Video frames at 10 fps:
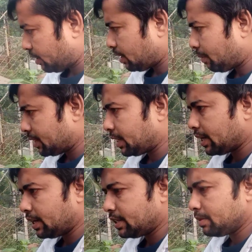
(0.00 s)
আমাদের
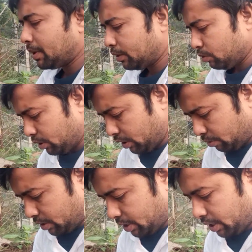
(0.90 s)
এখানে যে মাতঙ্গিনী
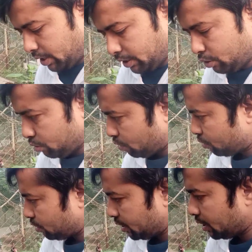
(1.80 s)
রয়েছে তাদের জন্য
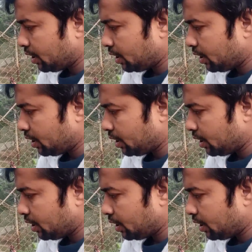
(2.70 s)
যদি